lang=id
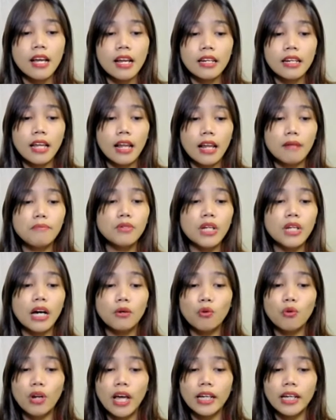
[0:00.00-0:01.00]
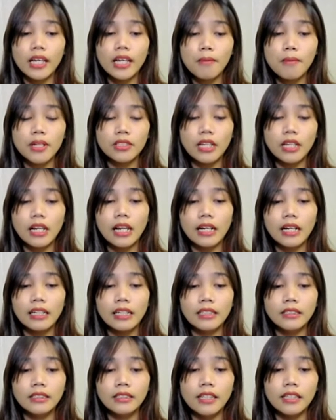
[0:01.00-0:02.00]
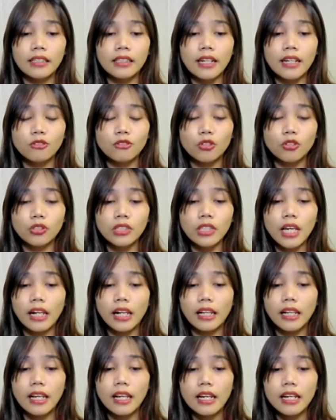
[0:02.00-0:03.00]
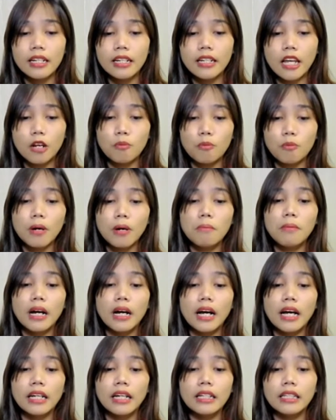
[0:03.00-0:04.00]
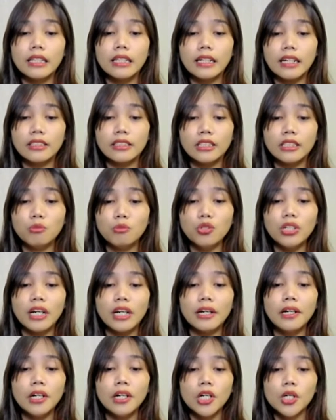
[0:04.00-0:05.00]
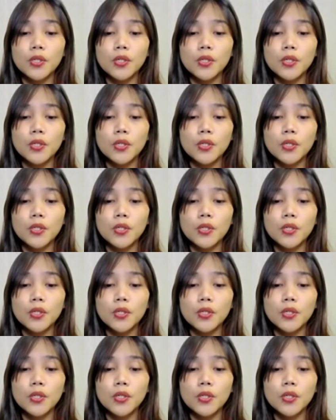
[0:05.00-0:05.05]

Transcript: dalam menanggulangi masalah kesejahteraan sosial dan pengembangan generasi muda,